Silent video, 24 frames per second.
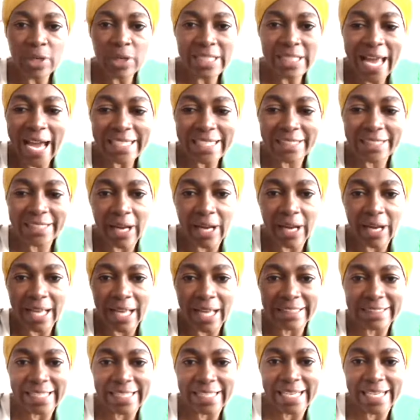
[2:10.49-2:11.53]
n'a rien dans la
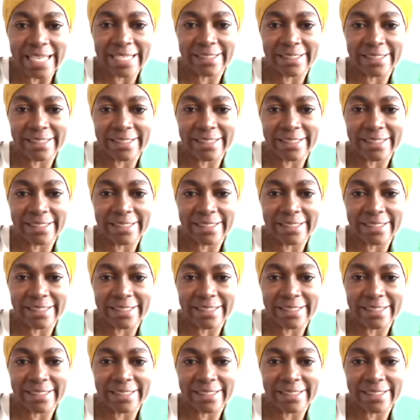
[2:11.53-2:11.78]
tête.